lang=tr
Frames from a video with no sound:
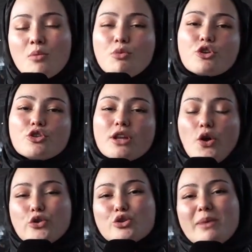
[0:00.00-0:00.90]
Bugün de
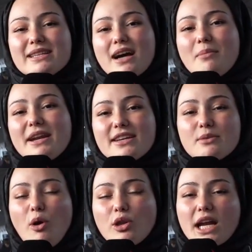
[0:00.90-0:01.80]
Öncü Medya Haber
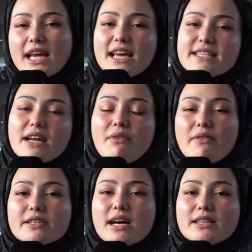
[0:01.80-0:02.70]
ekibi olarak esnaf
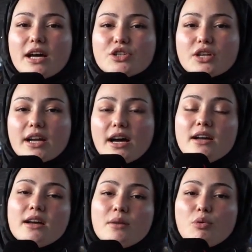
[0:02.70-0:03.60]
ve vatandaşlara
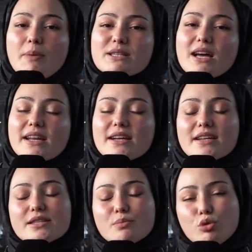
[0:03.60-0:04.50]
bu pazar yerini
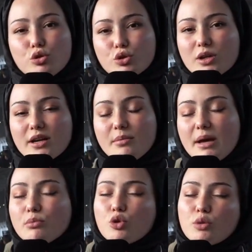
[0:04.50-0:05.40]
nasıl bulduklarını,
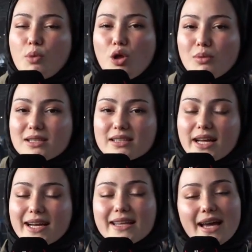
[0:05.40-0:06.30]
memnun olup
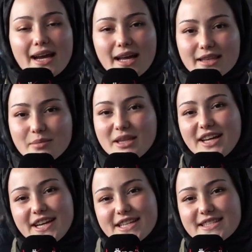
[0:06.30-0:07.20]
olmadıklarını
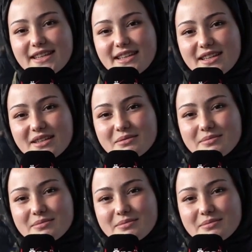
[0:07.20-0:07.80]
değerlendirmelerini istedik.